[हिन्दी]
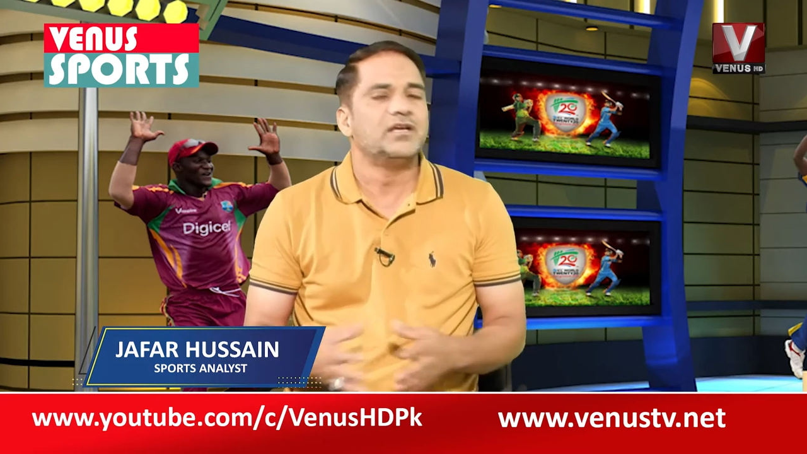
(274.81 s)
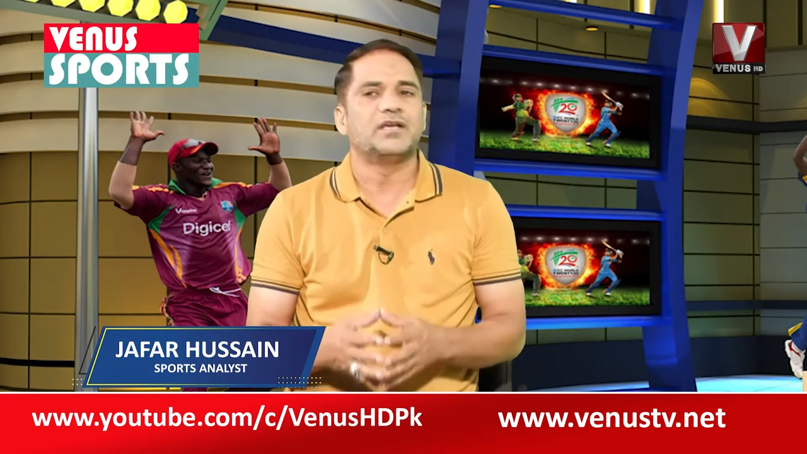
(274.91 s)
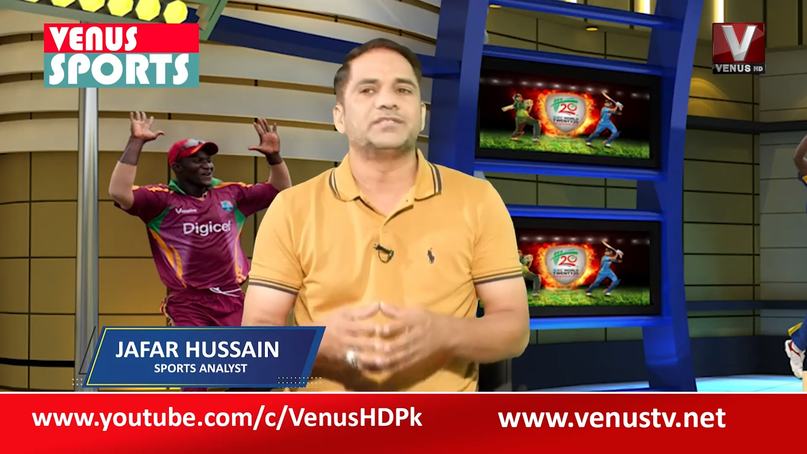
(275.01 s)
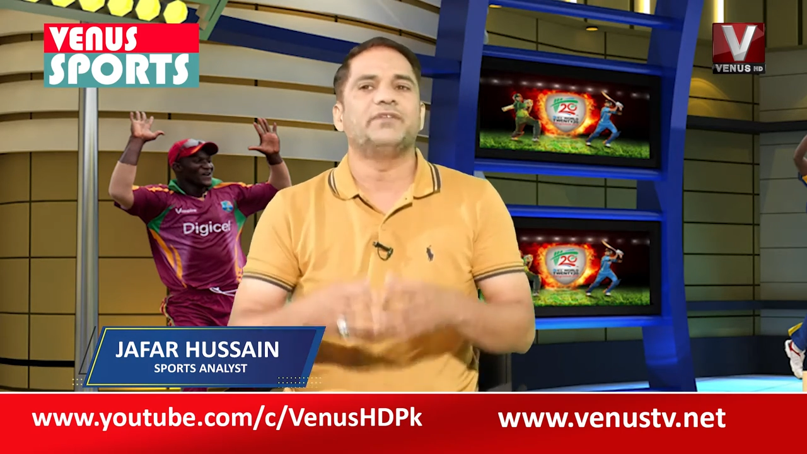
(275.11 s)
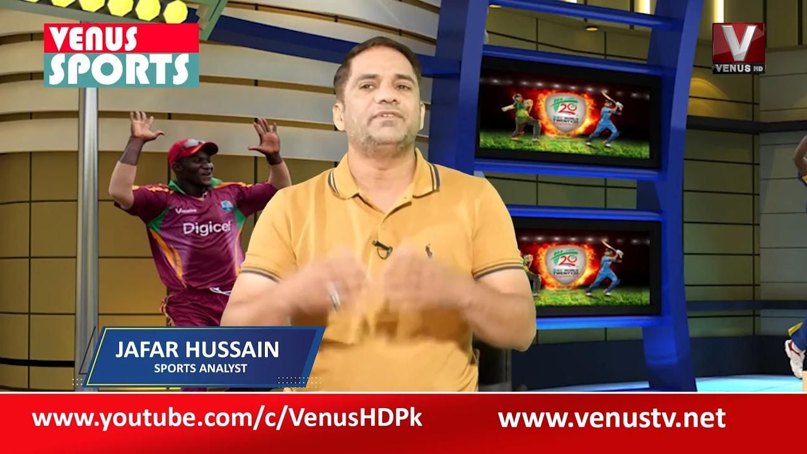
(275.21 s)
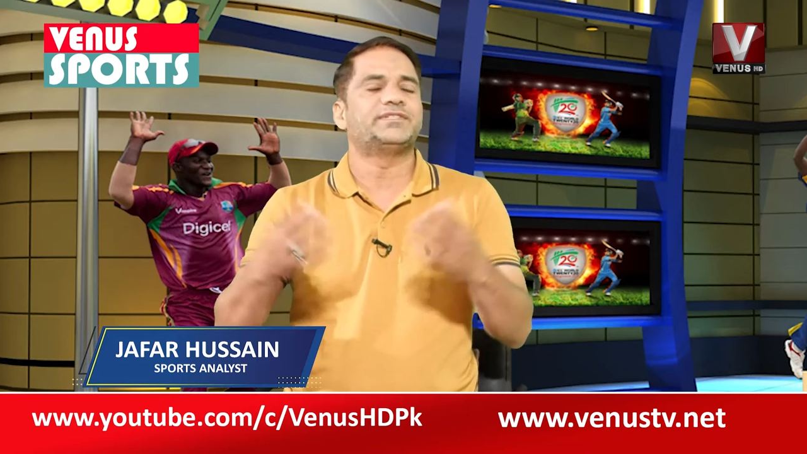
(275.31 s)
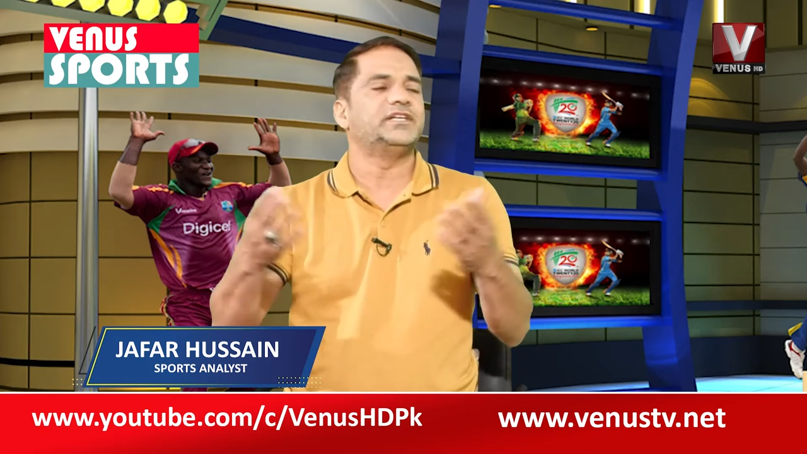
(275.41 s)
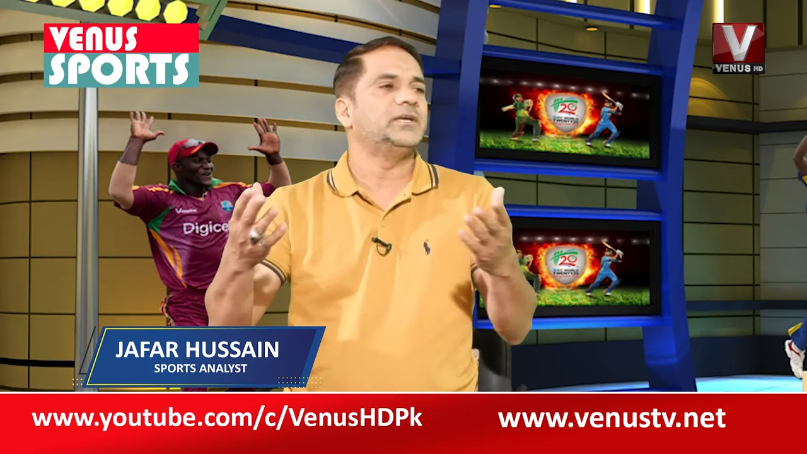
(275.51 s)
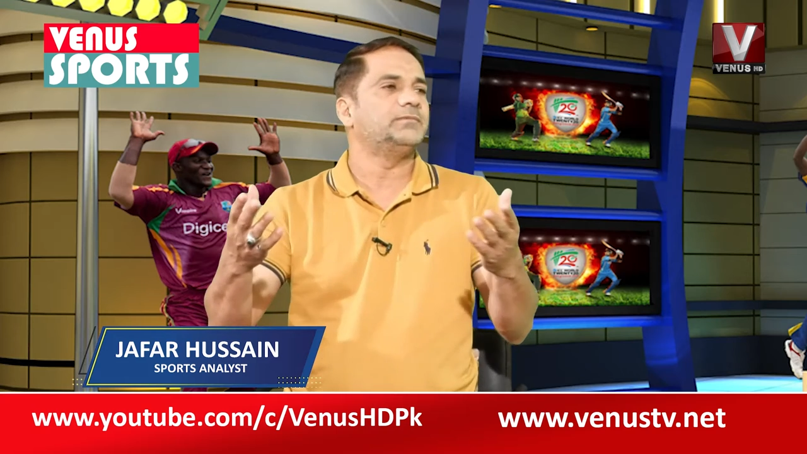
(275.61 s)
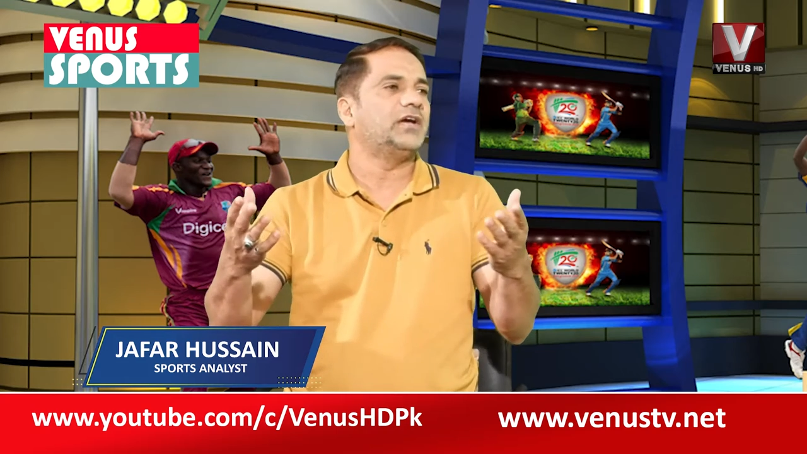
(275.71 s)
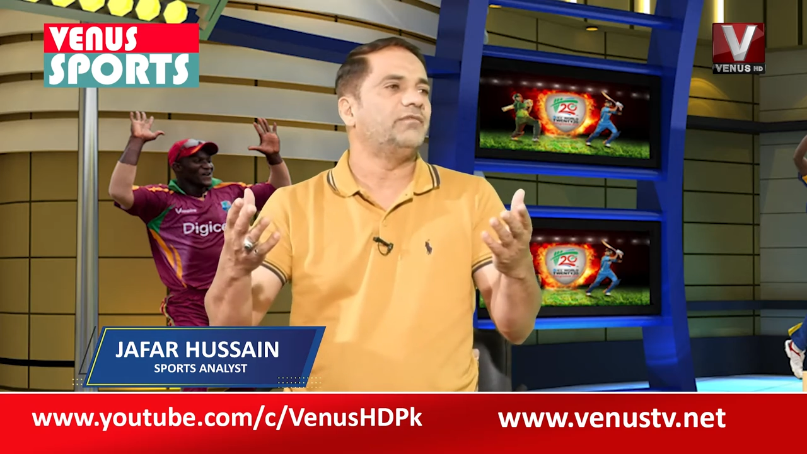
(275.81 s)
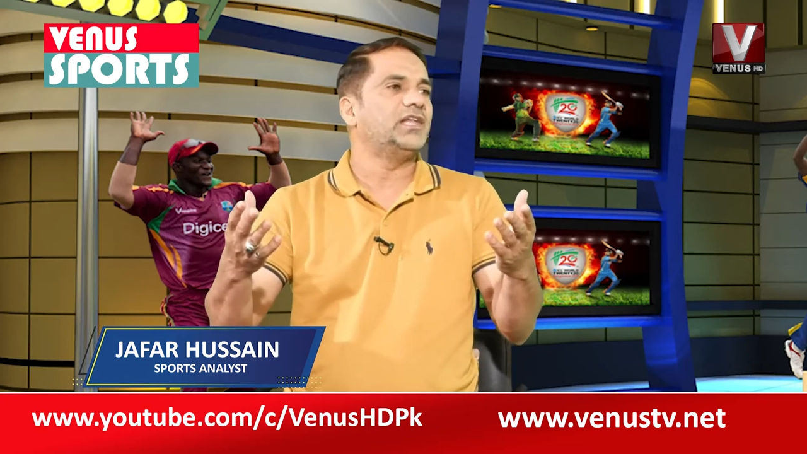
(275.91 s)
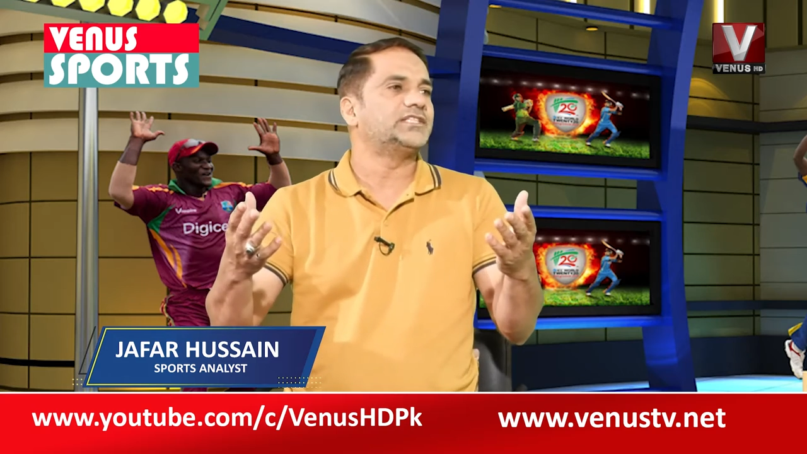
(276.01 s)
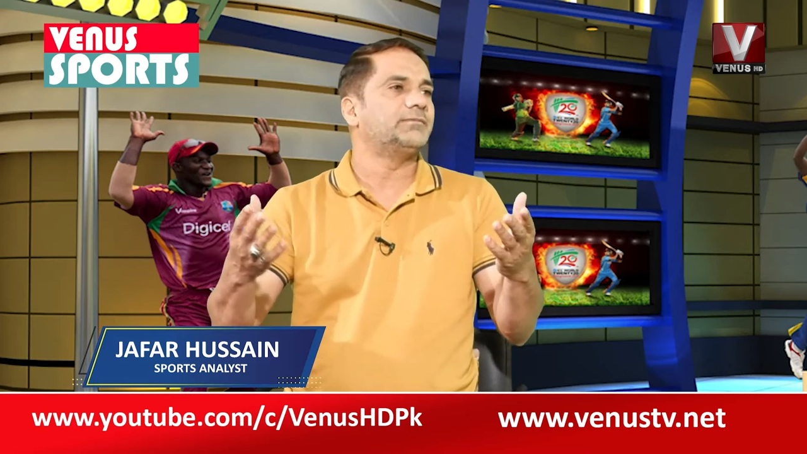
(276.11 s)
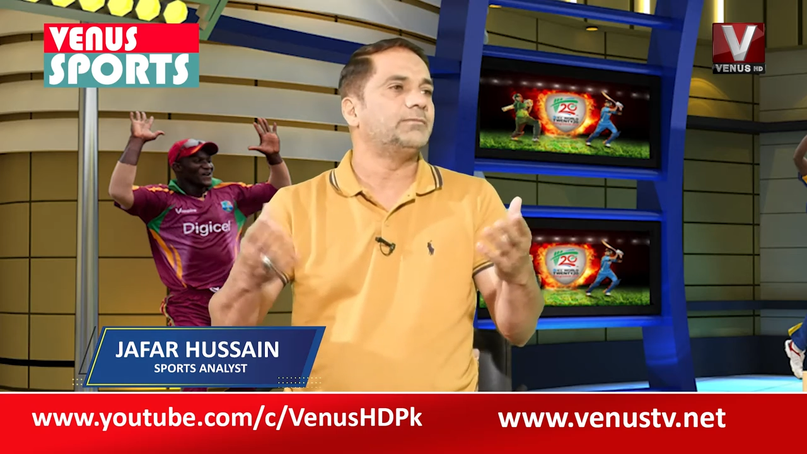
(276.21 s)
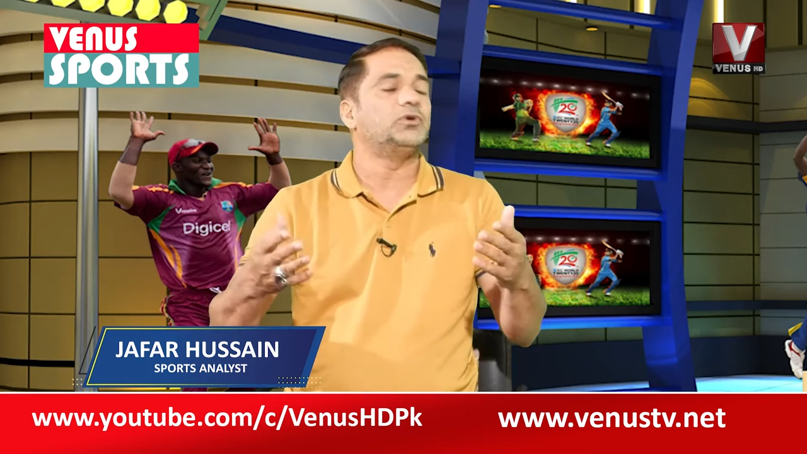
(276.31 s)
कजाफी स्टेडियम के हवाले से भी